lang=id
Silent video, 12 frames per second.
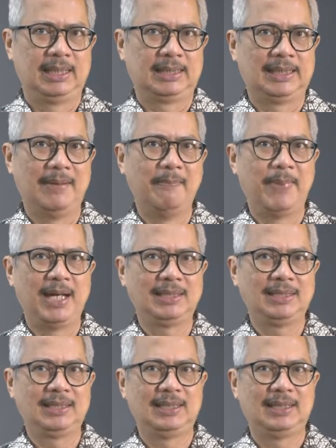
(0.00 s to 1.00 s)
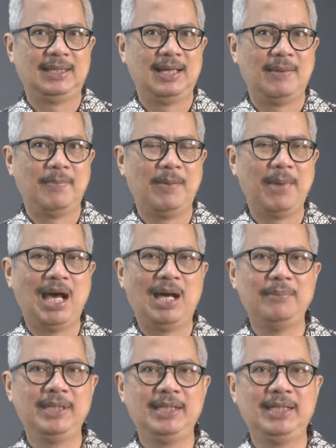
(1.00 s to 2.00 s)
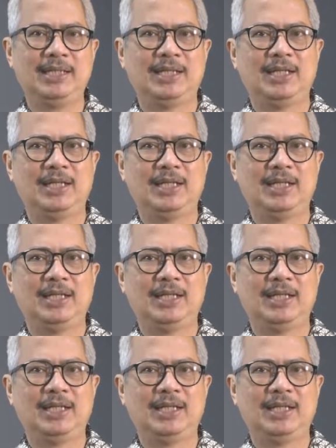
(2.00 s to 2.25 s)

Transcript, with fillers: Keempat, memahami